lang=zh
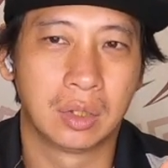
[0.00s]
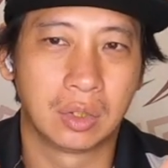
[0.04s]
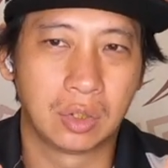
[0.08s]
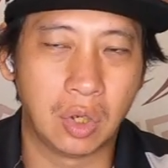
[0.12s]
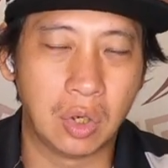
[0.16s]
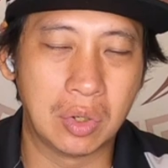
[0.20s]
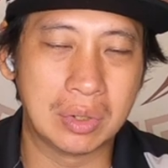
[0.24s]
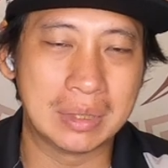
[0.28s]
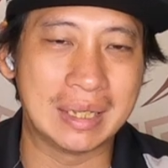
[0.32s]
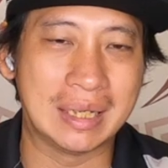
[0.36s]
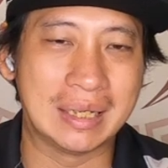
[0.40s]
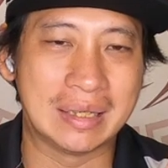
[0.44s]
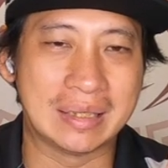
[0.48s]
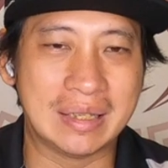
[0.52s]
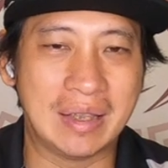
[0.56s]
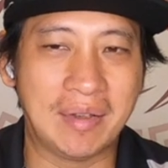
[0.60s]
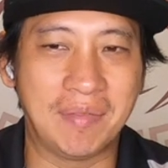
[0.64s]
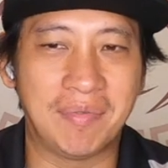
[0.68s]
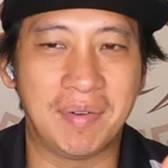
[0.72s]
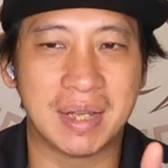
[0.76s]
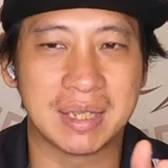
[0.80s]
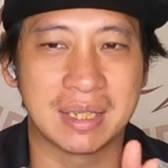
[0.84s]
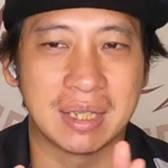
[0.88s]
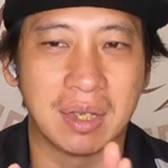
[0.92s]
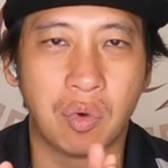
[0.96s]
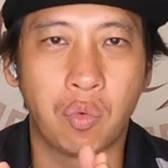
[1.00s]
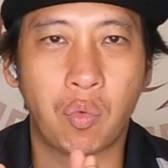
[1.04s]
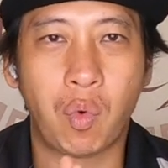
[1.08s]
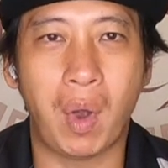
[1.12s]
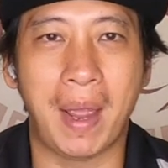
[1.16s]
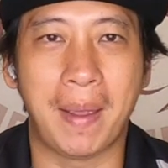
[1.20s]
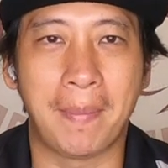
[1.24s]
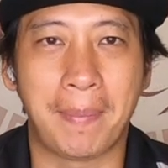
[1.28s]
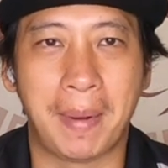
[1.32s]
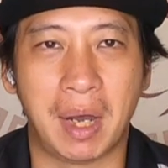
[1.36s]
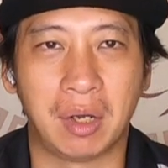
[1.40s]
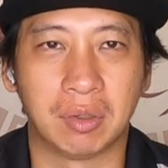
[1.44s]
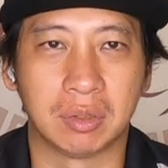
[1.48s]
通常在发生
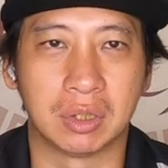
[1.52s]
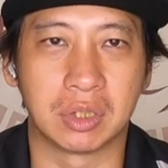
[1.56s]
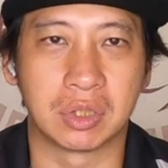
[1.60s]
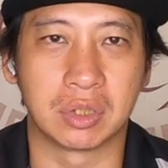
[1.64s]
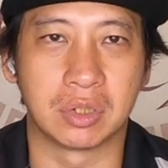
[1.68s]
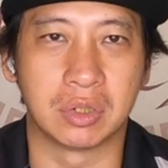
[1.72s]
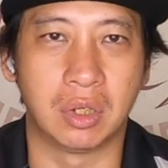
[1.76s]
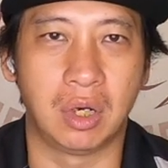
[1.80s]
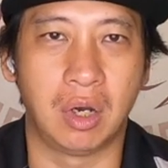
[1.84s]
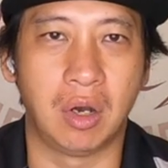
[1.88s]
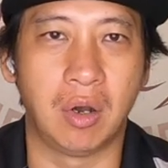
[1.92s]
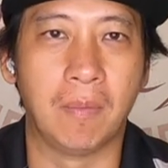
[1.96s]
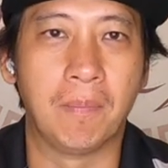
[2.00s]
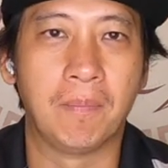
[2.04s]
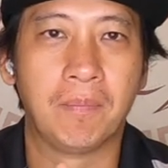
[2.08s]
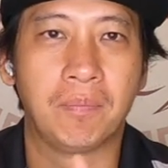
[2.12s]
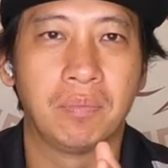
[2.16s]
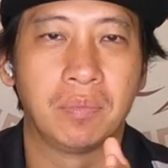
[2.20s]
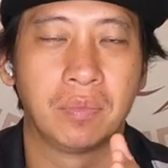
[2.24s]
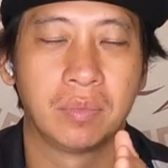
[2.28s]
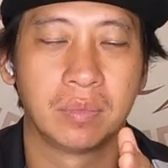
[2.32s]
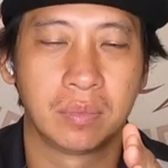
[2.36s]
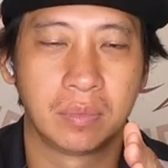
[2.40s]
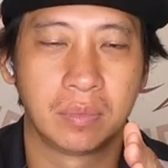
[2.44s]
外抛的时候，